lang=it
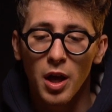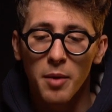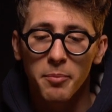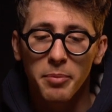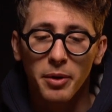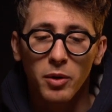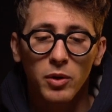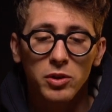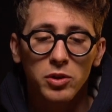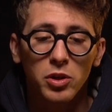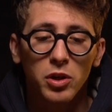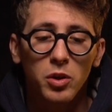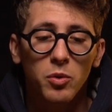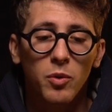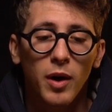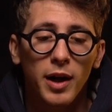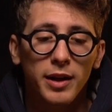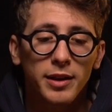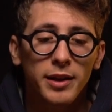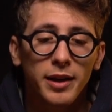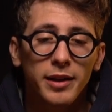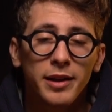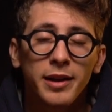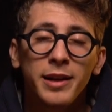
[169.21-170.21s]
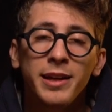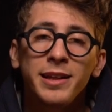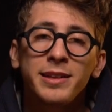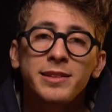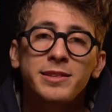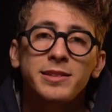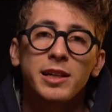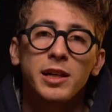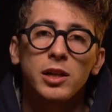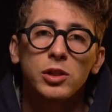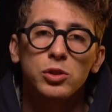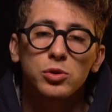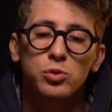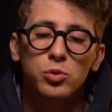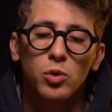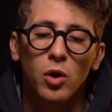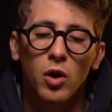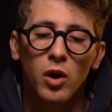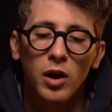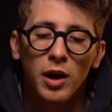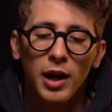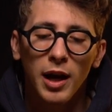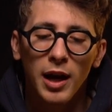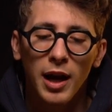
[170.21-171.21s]
Per quanto riguarda
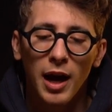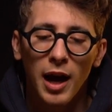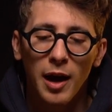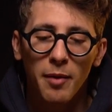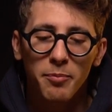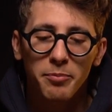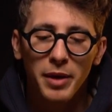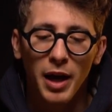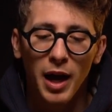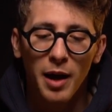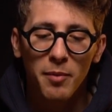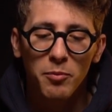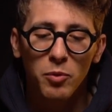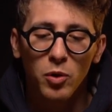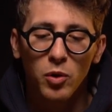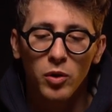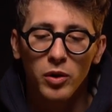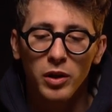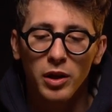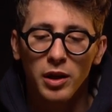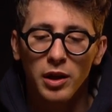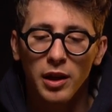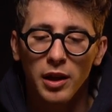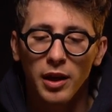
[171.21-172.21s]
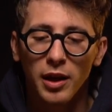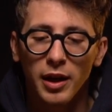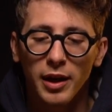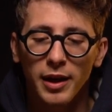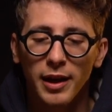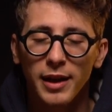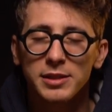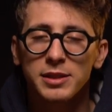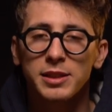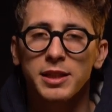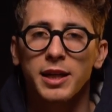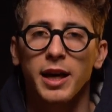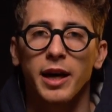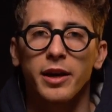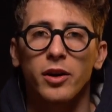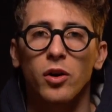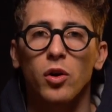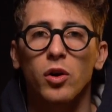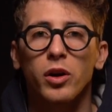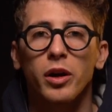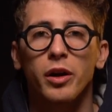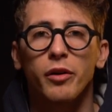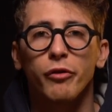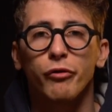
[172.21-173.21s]
l'intersuola abbiamo la classica
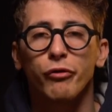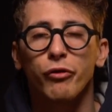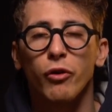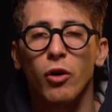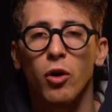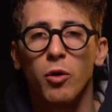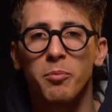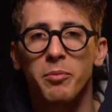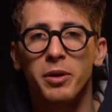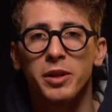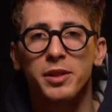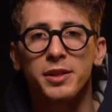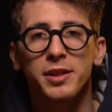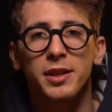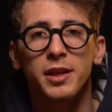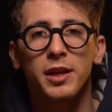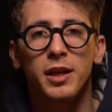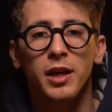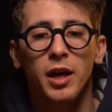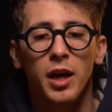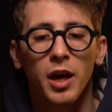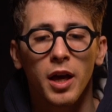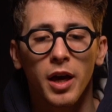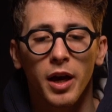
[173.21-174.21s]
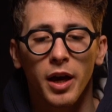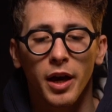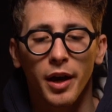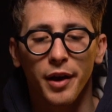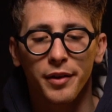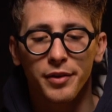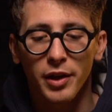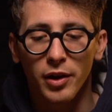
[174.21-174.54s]
Rocker Foam di eh,